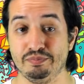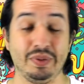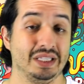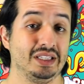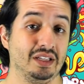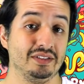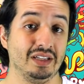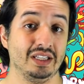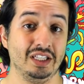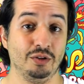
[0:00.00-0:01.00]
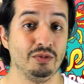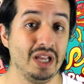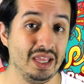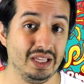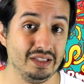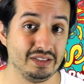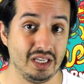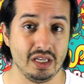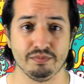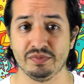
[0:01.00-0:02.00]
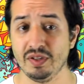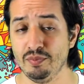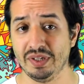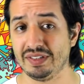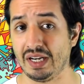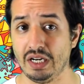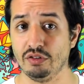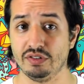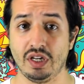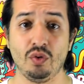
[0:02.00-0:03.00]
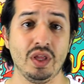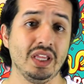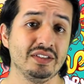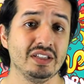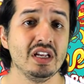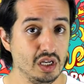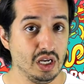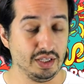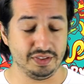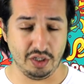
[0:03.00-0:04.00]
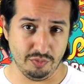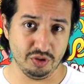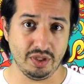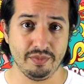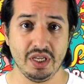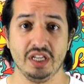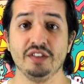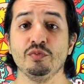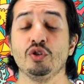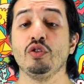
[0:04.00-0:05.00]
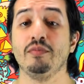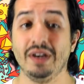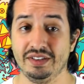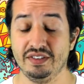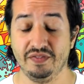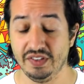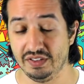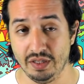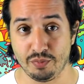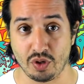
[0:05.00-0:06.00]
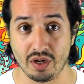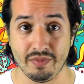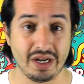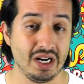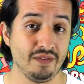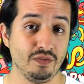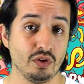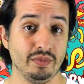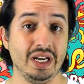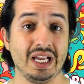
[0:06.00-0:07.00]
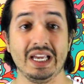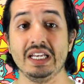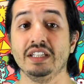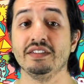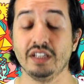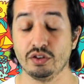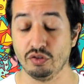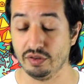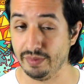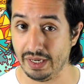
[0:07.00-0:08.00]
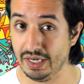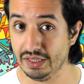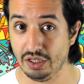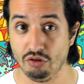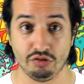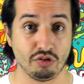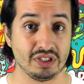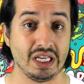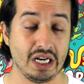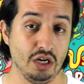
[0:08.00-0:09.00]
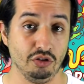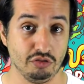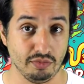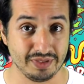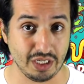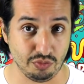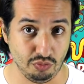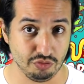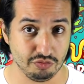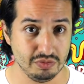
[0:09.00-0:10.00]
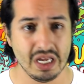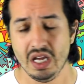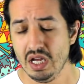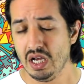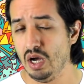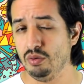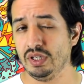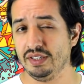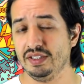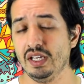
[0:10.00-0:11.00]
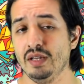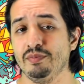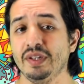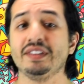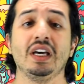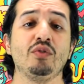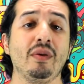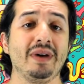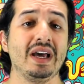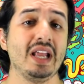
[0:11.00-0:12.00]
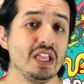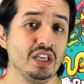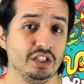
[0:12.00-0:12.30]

patas articuladas que simples arreglos de ruedas. Así como también es mucho más difícil programar la forma en la que insecto cibernético sorteará los obstáculos. Aún así, esta nueva araña